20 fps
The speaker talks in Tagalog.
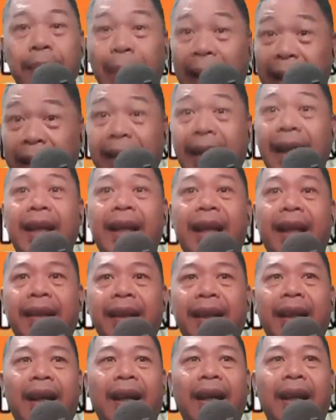Balikan
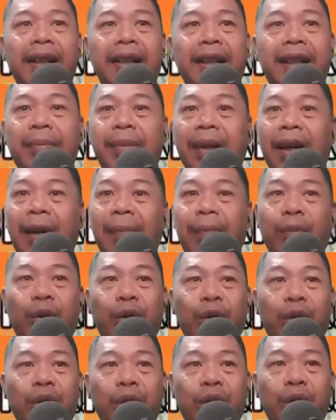natin ang kanyang mga
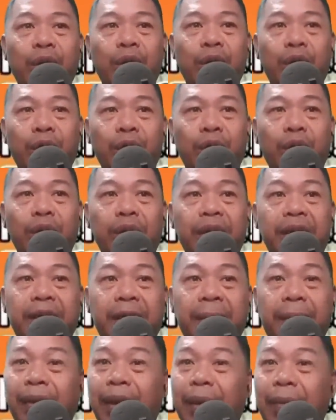upload noong
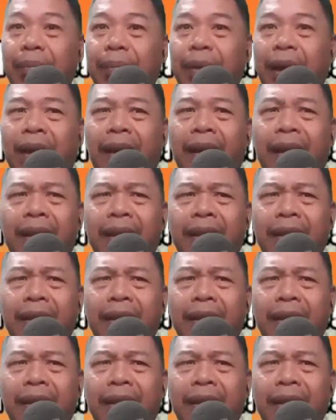September